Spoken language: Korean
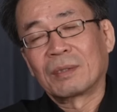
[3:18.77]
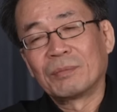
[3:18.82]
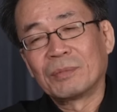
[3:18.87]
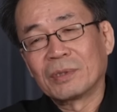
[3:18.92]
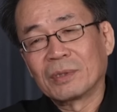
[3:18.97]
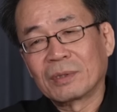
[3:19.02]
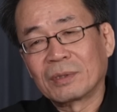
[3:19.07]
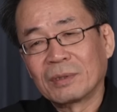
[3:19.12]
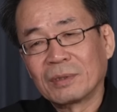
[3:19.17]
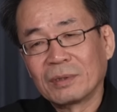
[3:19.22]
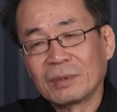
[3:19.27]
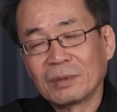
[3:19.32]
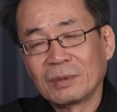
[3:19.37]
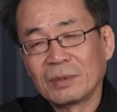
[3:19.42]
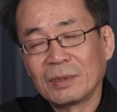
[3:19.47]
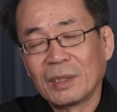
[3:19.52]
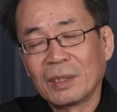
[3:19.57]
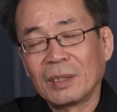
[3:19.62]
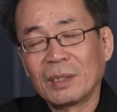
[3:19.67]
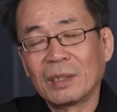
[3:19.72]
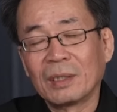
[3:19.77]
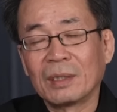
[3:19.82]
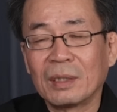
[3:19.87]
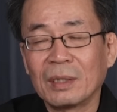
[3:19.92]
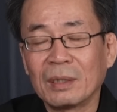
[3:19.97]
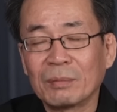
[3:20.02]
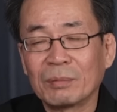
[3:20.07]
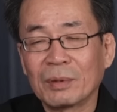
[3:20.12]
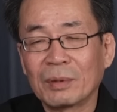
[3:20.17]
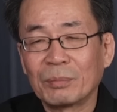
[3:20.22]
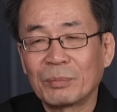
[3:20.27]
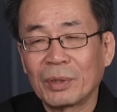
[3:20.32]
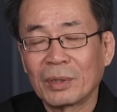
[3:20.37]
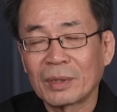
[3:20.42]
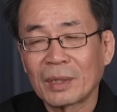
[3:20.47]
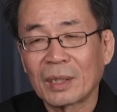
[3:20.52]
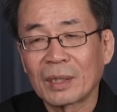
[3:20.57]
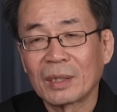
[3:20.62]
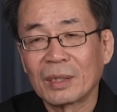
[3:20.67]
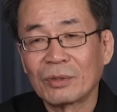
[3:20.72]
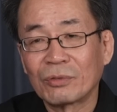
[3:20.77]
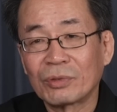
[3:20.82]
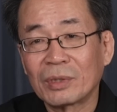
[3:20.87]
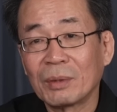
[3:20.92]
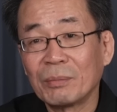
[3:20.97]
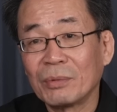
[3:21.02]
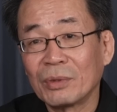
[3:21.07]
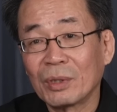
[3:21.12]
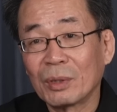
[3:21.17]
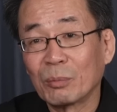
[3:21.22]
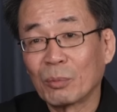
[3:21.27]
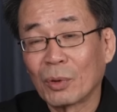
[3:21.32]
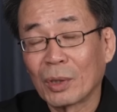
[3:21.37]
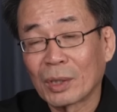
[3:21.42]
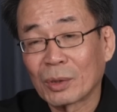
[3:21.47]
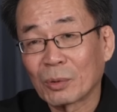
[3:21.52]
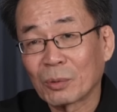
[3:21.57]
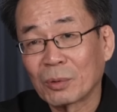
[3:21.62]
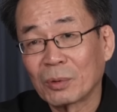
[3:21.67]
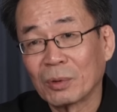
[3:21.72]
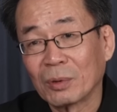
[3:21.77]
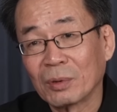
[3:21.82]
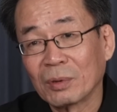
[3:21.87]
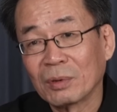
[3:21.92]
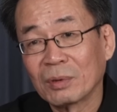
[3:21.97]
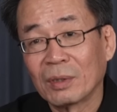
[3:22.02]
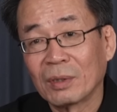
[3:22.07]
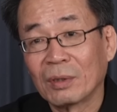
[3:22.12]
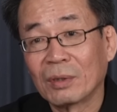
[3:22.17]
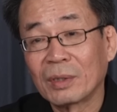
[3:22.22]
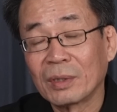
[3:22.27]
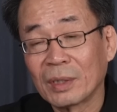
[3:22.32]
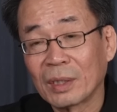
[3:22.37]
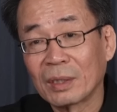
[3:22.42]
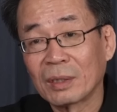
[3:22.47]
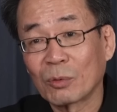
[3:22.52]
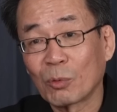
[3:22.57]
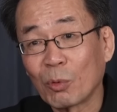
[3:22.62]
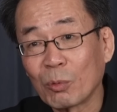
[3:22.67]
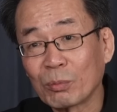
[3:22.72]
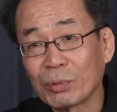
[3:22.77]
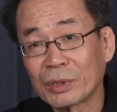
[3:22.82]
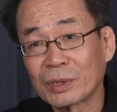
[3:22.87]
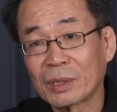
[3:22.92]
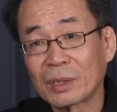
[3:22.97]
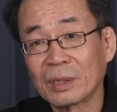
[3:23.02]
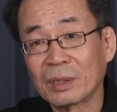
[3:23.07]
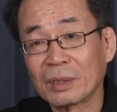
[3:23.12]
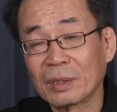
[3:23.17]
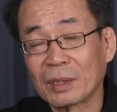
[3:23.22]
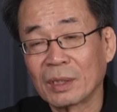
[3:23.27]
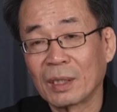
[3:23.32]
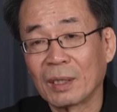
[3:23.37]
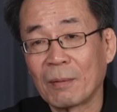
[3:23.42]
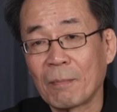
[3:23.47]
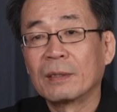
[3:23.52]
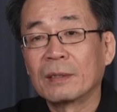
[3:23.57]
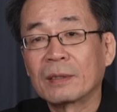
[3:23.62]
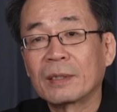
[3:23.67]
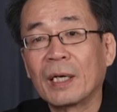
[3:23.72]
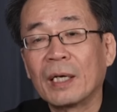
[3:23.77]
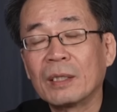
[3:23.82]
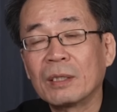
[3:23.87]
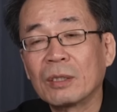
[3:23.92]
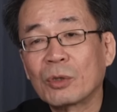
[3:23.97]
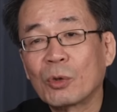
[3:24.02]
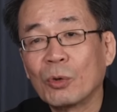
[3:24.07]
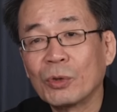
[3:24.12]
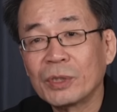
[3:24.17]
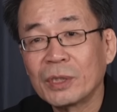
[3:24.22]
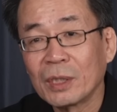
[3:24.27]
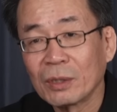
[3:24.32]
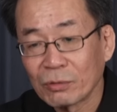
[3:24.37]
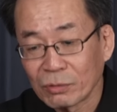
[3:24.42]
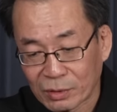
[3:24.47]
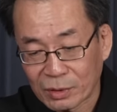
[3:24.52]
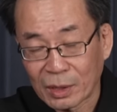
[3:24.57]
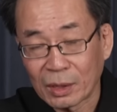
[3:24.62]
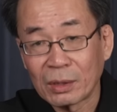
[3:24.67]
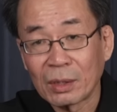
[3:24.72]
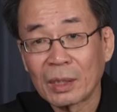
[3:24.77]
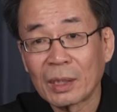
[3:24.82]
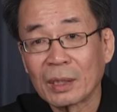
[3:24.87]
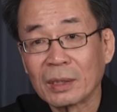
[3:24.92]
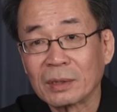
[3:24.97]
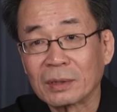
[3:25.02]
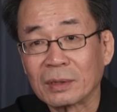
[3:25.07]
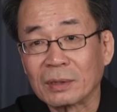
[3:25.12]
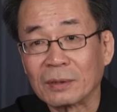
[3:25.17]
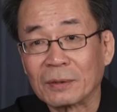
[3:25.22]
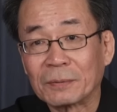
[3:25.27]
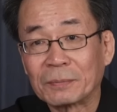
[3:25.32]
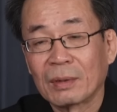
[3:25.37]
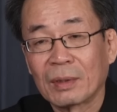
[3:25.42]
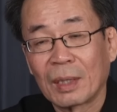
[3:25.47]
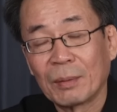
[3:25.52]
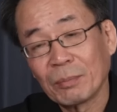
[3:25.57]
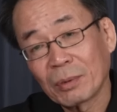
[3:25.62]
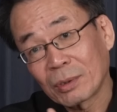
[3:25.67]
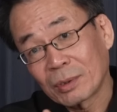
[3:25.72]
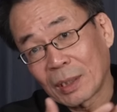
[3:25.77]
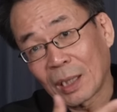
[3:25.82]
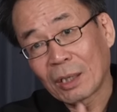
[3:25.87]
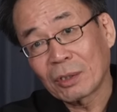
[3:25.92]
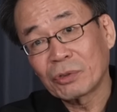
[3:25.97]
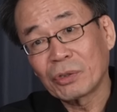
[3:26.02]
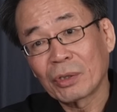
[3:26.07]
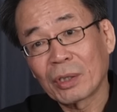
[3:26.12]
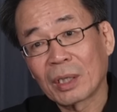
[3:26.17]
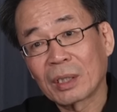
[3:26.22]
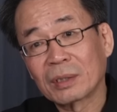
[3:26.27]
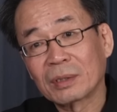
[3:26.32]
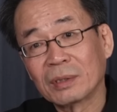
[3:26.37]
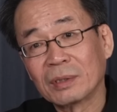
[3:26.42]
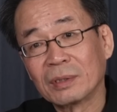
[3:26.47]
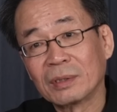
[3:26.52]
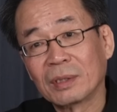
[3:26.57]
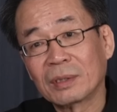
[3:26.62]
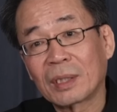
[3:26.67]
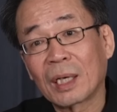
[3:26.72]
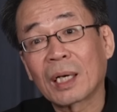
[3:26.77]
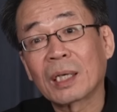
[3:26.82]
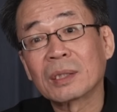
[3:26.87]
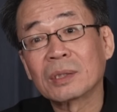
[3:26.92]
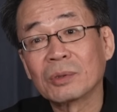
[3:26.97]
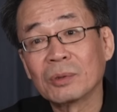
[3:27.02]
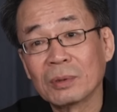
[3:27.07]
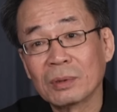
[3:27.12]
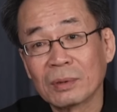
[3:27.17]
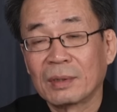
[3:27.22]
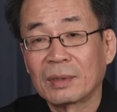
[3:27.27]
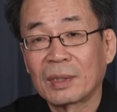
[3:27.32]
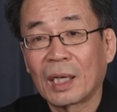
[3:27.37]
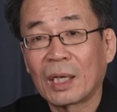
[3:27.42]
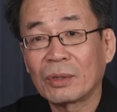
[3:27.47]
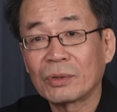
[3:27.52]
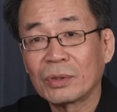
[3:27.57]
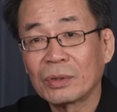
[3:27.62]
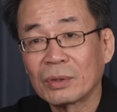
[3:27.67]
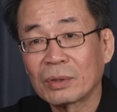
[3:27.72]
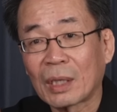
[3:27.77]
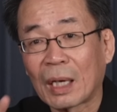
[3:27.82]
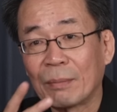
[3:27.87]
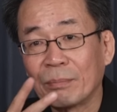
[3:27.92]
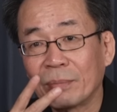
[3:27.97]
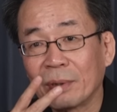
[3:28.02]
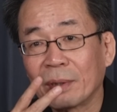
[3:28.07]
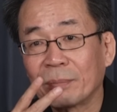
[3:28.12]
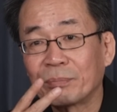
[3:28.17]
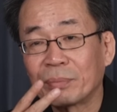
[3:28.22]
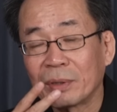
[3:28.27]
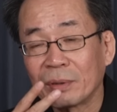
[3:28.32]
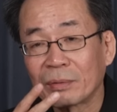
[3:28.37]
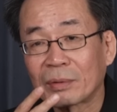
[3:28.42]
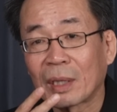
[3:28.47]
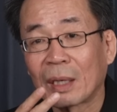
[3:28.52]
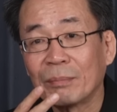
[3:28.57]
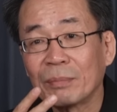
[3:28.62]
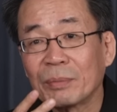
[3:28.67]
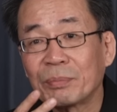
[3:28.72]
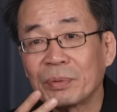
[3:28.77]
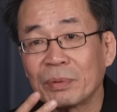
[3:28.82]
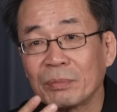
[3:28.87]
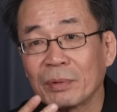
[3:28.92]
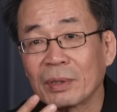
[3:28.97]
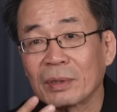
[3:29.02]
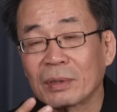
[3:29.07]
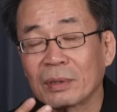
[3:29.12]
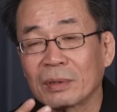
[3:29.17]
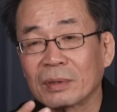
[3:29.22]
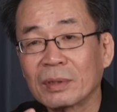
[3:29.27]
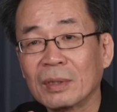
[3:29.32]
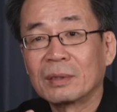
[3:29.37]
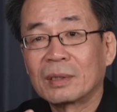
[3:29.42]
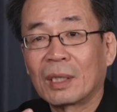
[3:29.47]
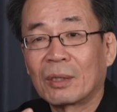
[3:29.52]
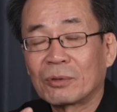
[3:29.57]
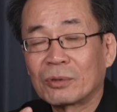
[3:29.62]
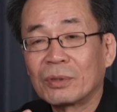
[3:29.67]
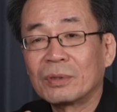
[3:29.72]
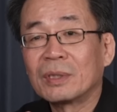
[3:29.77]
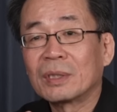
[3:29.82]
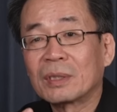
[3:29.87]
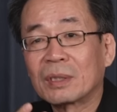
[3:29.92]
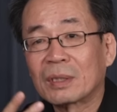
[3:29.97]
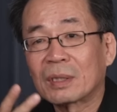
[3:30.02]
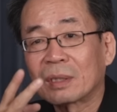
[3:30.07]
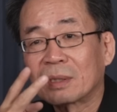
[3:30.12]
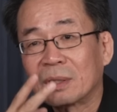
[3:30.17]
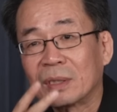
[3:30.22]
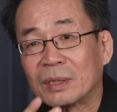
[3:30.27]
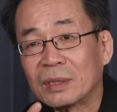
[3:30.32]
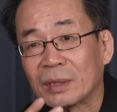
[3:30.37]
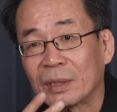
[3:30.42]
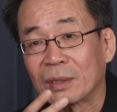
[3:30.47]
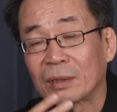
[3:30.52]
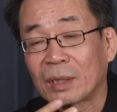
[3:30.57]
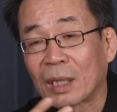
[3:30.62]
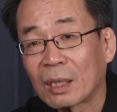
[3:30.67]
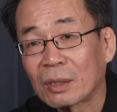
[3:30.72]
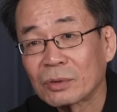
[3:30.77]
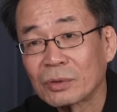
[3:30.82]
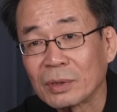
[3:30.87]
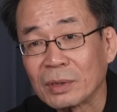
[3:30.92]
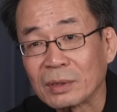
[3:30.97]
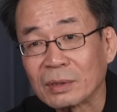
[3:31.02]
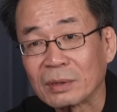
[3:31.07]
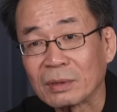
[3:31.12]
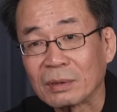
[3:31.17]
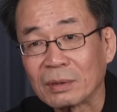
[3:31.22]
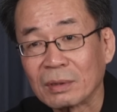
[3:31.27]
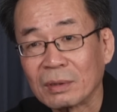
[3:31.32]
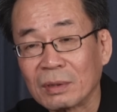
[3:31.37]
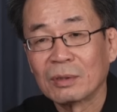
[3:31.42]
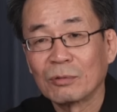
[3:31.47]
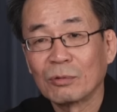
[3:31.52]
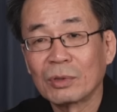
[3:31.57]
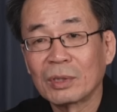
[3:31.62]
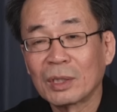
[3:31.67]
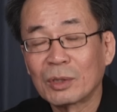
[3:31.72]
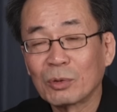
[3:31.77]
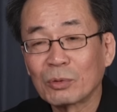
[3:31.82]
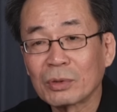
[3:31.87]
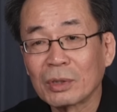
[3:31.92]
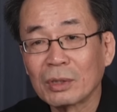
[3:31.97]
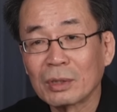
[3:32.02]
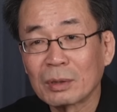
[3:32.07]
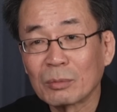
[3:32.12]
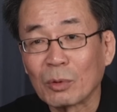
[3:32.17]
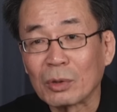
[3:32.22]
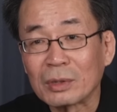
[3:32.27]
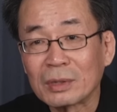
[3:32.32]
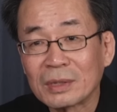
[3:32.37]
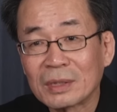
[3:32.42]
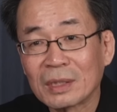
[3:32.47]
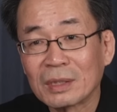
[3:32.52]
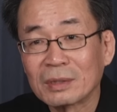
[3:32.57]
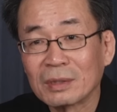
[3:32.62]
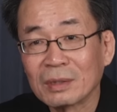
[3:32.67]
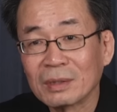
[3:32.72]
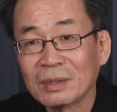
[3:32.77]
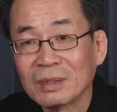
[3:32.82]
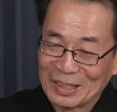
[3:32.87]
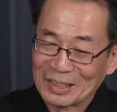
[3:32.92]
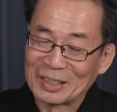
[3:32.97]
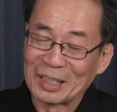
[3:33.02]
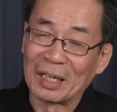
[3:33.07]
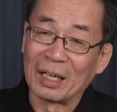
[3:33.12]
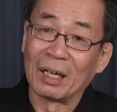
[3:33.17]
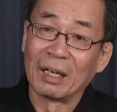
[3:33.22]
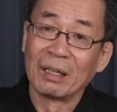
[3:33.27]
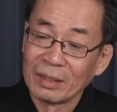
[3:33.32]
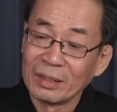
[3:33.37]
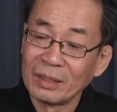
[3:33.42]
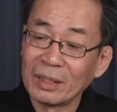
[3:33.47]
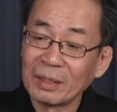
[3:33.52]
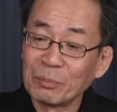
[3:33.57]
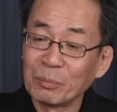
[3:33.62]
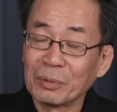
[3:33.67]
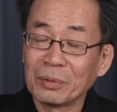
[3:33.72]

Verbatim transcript: 김정은이 이번 평양에 수재민들 모아놓고 어린애들 공부시키는데 그 애들 교실에도 재떨이가 있어요. 한번 타거소에 갔거든요. 타거소. 타거소에서 담배 피, 담배 피면서 타거소 선생님들한테 지시를 해요. 타거소에서. 우리 대통령이 그럼 어떻게 되죠? 자, 이 얘기는